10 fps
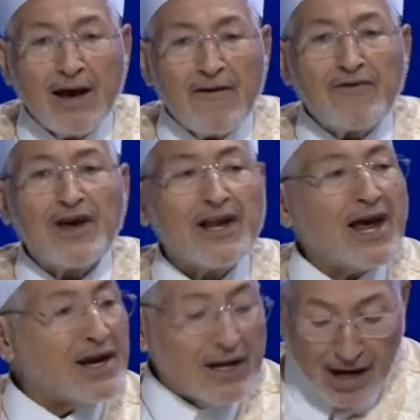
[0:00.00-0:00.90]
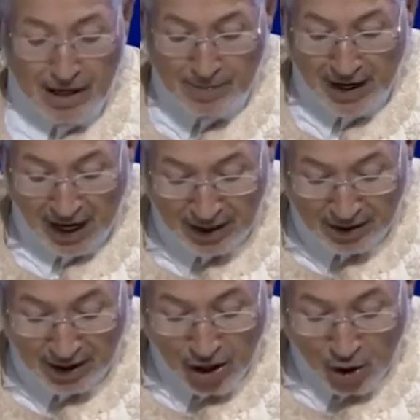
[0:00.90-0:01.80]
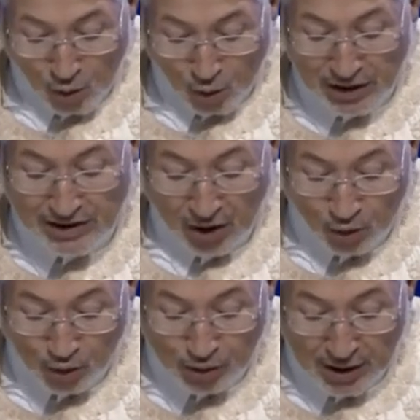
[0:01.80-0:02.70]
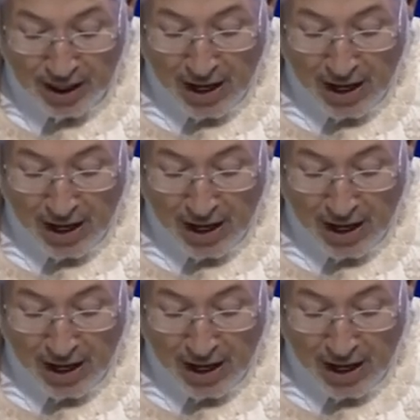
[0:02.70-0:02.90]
في ليل المحن ولتكن